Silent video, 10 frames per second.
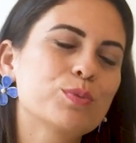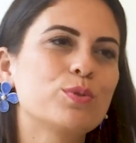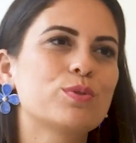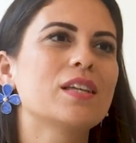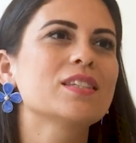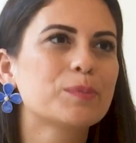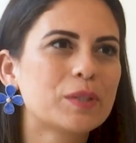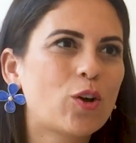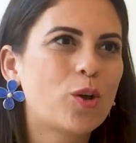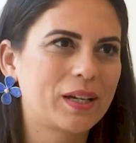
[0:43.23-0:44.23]
Bu yüzden
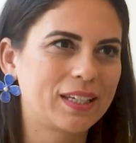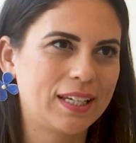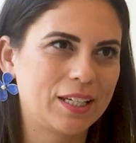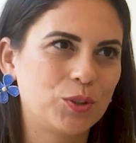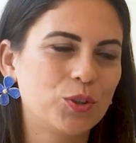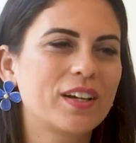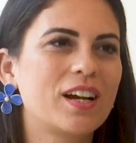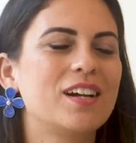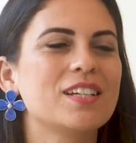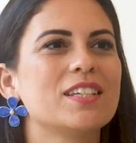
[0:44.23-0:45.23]
sabırlı olmak gerekiyor ve
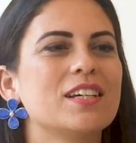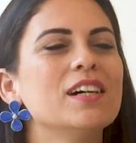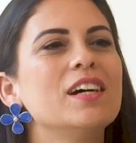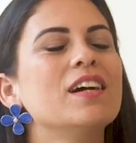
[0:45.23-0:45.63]
karşıya,